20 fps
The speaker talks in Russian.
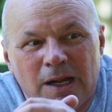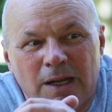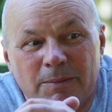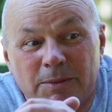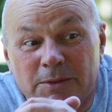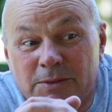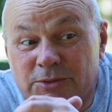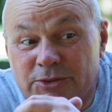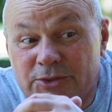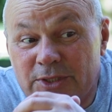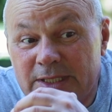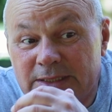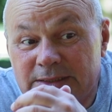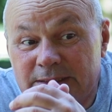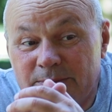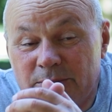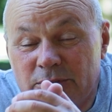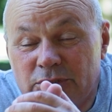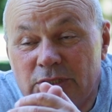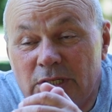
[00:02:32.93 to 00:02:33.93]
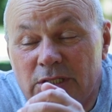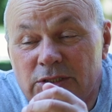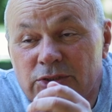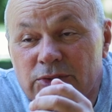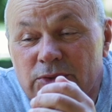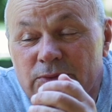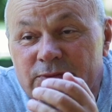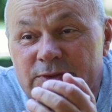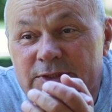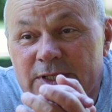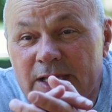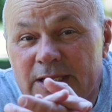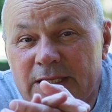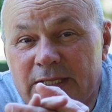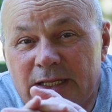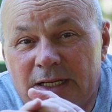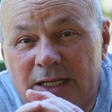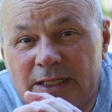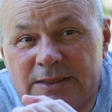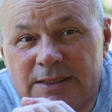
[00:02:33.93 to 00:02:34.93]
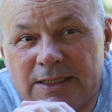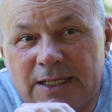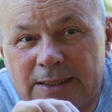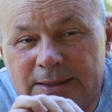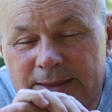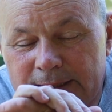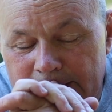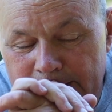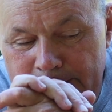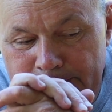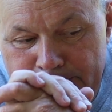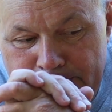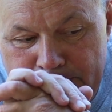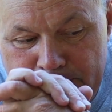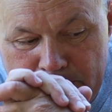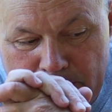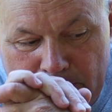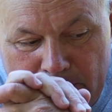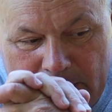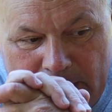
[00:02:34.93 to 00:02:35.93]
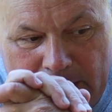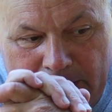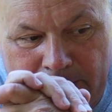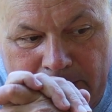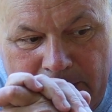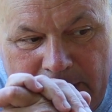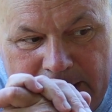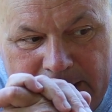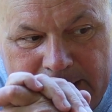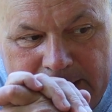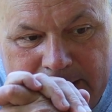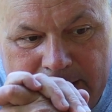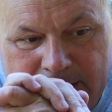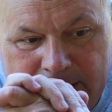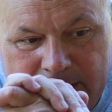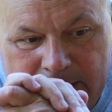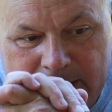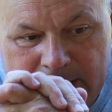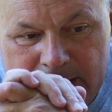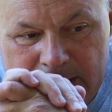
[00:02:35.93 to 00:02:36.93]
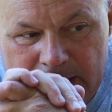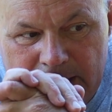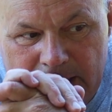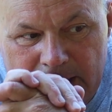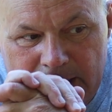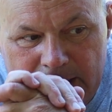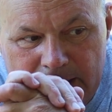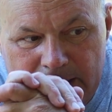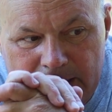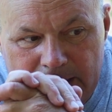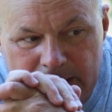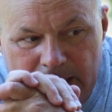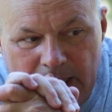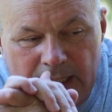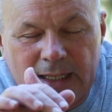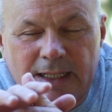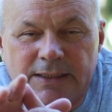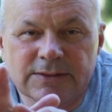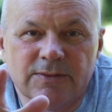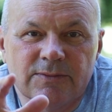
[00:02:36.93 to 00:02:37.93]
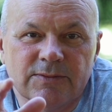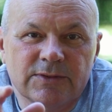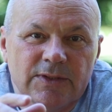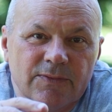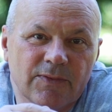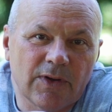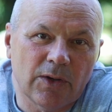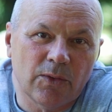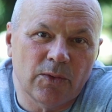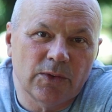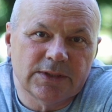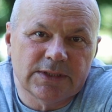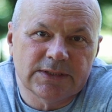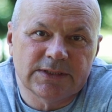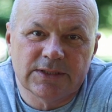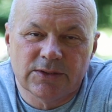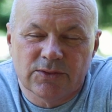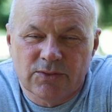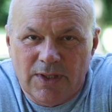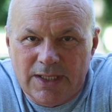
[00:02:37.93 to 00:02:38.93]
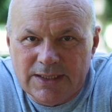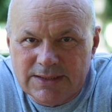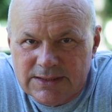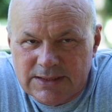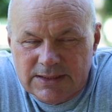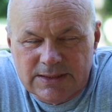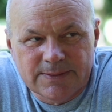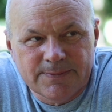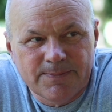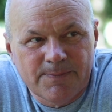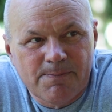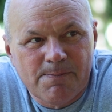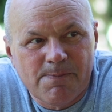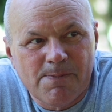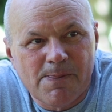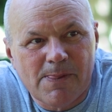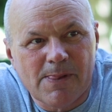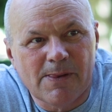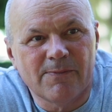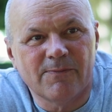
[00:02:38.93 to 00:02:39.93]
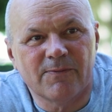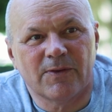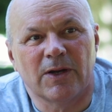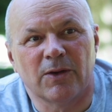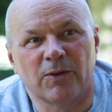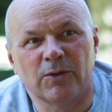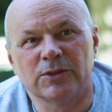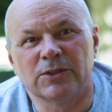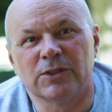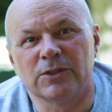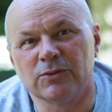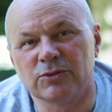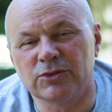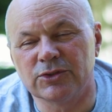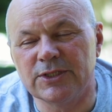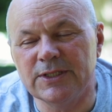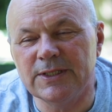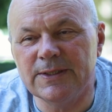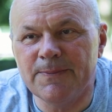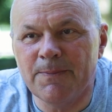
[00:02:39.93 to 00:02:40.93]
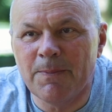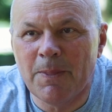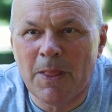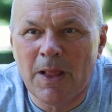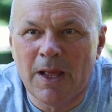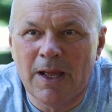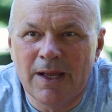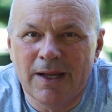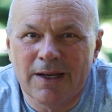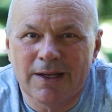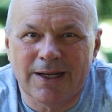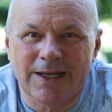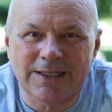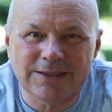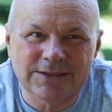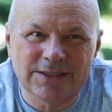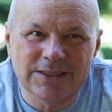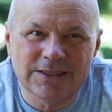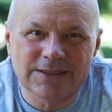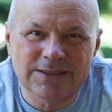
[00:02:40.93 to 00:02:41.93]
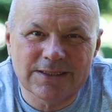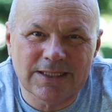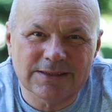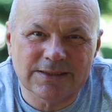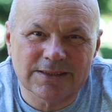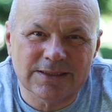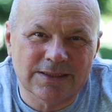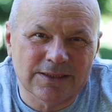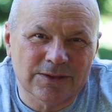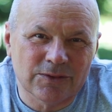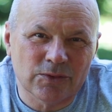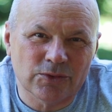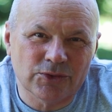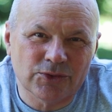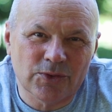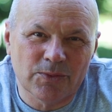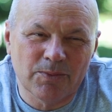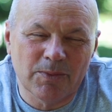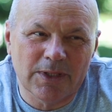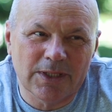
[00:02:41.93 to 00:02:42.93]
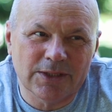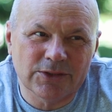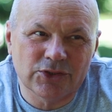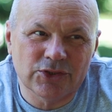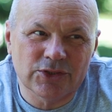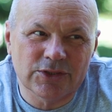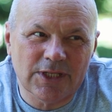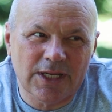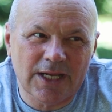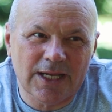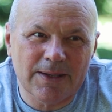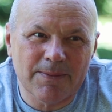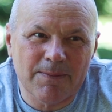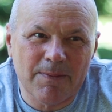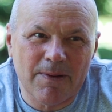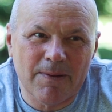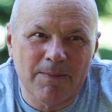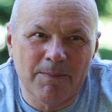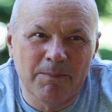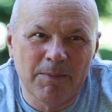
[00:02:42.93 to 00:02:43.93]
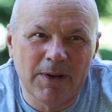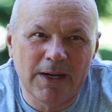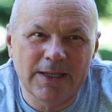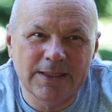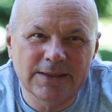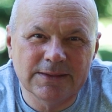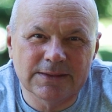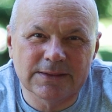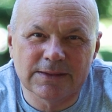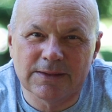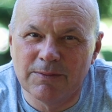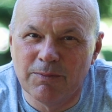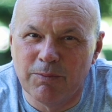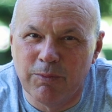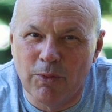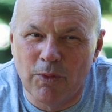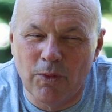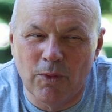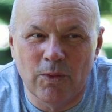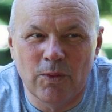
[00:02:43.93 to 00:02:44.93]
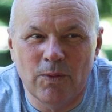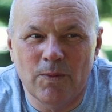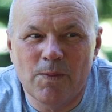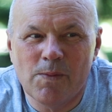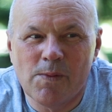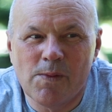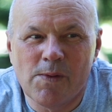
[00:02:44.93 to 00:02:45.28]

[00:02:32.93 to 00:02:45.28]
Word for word: Потому что я замечаю, что всякий раз, когда мы э, оказываемся в какой-то ситуации, в какой-то нужде, каждый из нас это то, что мы начинаем молиться к Богу